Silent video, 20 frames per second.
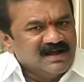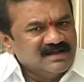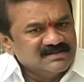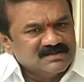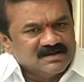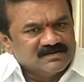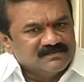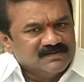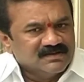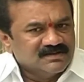ఆ
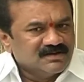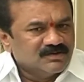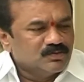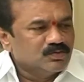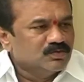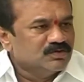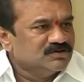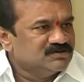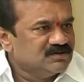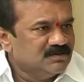తర్వాత
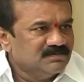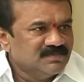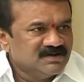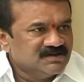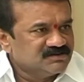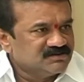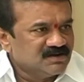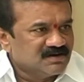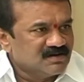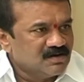టూరిజం
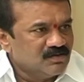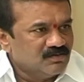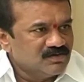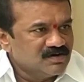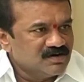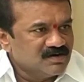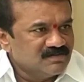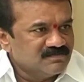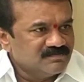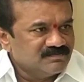మినిస్టర్గా
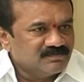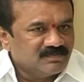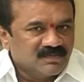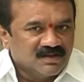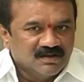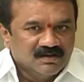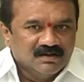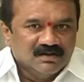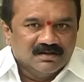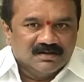ఉండడం
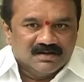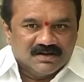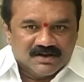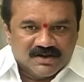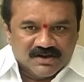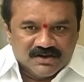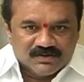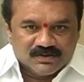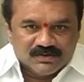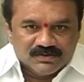
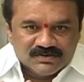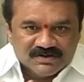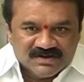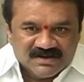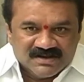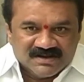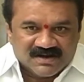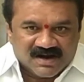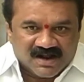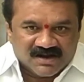ఈరోజు
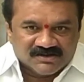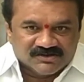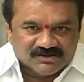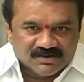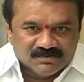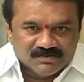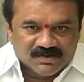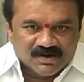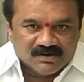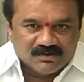ఈ
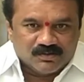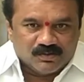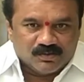రాష్ట్రంలో